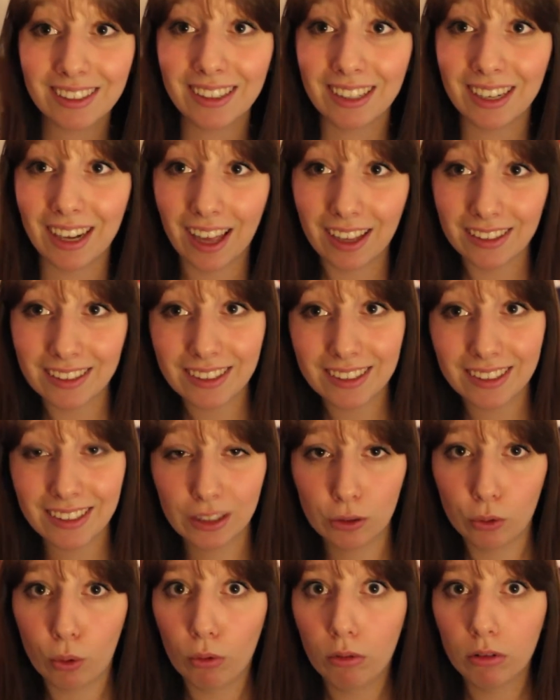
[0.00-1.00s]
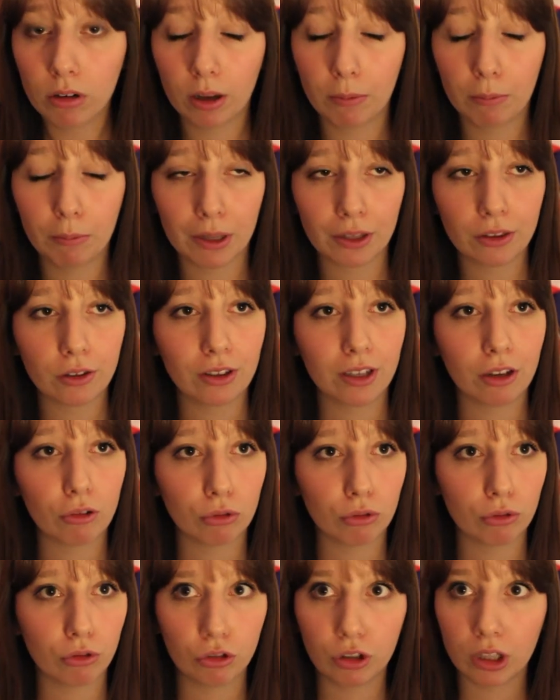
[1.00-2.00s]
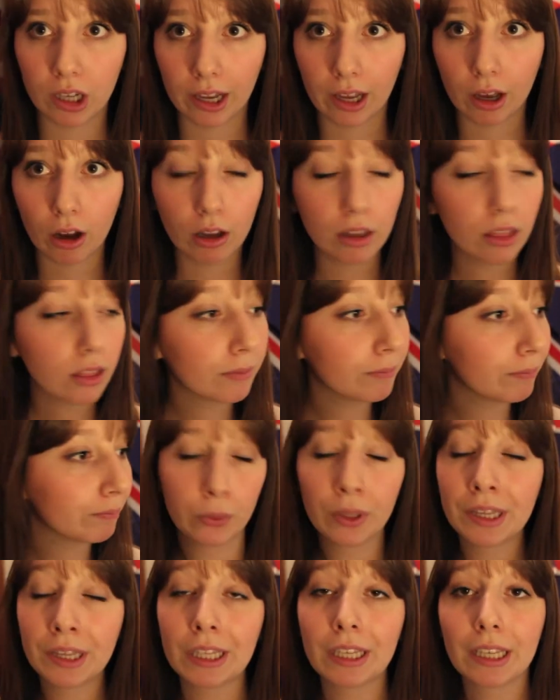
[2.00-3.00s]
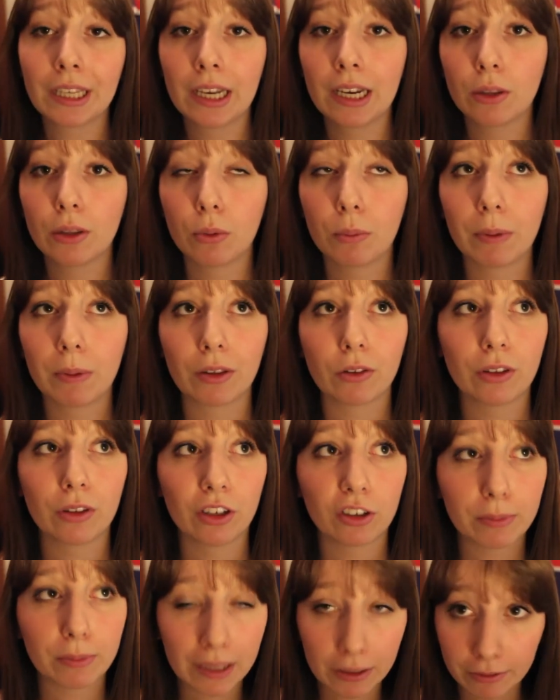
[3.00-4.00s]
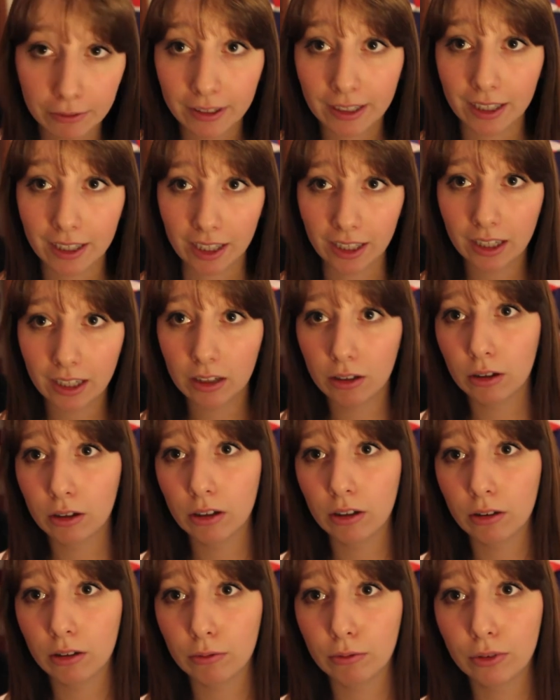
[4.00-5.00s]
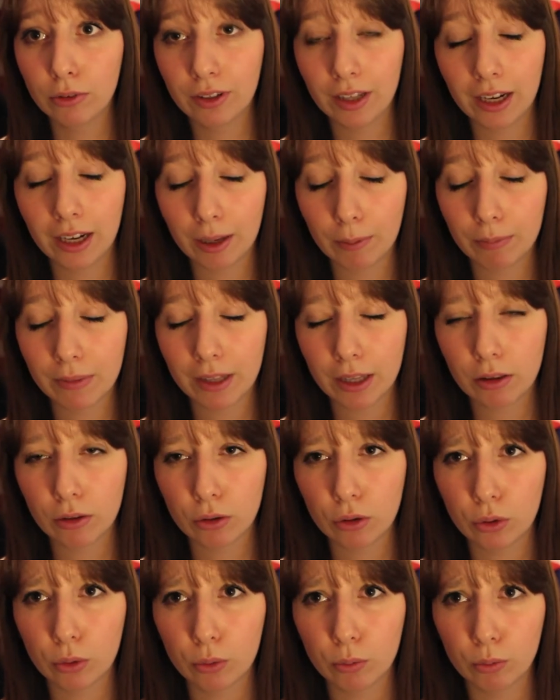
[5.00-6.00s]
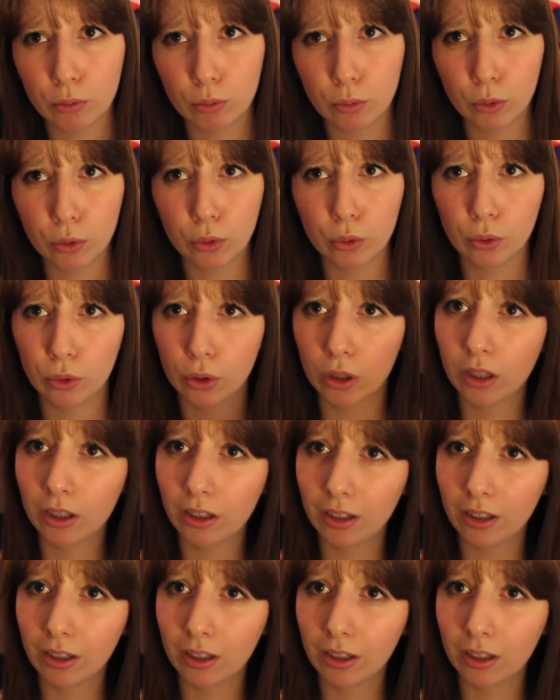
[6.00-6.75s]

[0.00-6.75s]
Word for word: il est assez drôle comme personnage donc je dirais Ron. Vite, quel est ton personnage préféré euh, Vous allez peut-être me,